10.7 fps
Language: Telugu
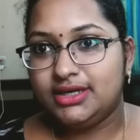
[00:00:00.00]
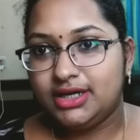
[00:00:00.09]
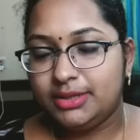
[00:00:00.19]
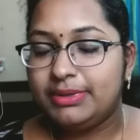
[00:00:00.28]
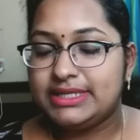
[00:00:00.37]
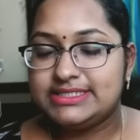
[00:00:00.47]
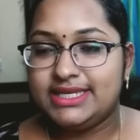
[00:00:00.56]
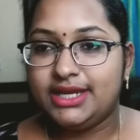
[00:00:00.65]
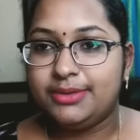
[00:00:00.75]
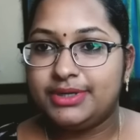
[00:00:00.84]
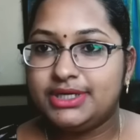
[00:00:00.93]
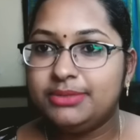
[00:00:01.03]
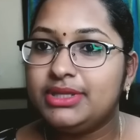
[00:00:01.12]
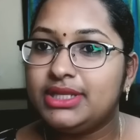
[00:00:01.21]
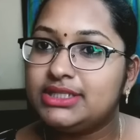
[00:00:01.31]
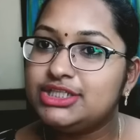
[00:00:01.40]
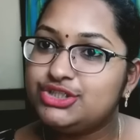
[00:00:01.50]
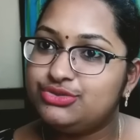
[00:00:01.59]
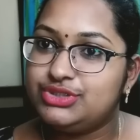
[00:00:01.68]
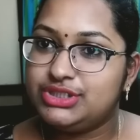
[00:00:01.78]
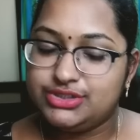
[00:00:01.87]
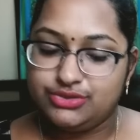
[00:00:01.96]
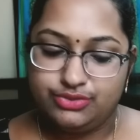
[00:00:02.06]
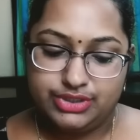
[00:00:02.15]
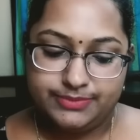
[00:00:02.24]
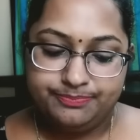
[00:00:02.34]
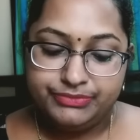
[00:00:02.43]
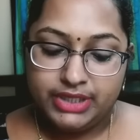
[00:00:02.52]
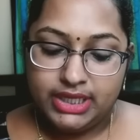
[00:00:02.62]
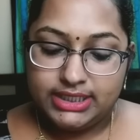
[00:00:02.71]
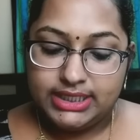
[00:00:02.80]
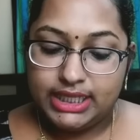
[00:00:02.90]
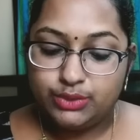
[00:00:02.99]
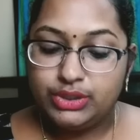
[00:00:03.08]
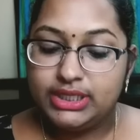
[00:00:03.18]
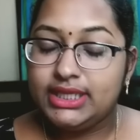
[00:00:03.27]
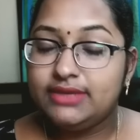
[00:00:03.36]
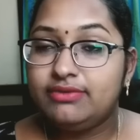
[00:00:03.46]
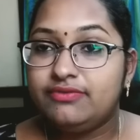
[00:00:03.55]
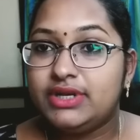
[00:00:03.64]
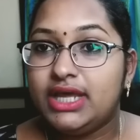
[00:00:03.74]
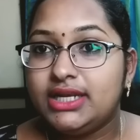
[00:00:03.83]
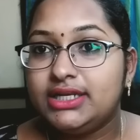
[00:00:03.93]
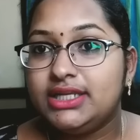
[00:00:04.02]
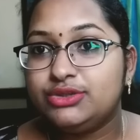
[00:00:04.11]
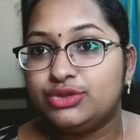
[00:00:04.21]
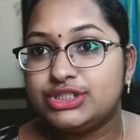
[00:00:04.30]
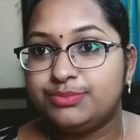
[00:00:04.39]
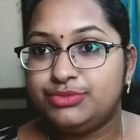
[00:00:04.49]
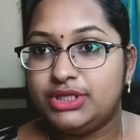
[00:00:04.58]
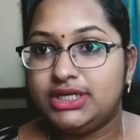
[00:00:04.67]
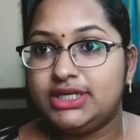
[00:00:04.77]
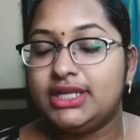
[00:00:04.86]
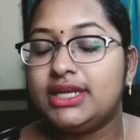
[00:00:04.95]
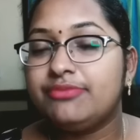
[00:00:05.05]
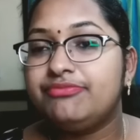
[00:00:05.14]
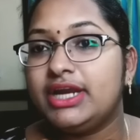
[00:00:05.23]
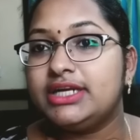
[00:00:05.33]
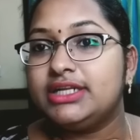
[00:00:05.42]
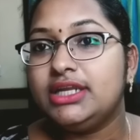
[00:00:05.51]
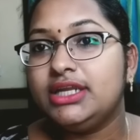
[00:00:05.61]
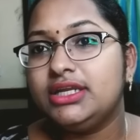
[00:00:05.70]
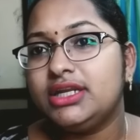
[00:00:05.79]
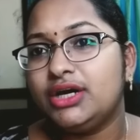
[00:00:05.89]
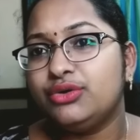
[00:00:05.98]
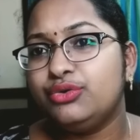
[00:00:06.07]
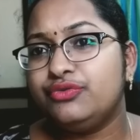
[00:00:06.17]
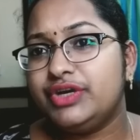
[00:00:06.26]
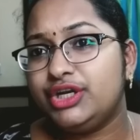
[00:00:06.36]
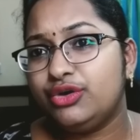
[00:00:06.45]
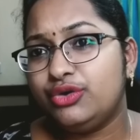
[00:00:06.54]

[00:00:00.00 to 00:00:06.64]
ప్లస్సే కాబట్టి మీరు అది చూస్ చేసుకోండి నేను ఈ వివరాలని ఎందుకు చెప్తున్నానంటే క్లబ్ ఫ్యాక్టరీ నాకు వీడియో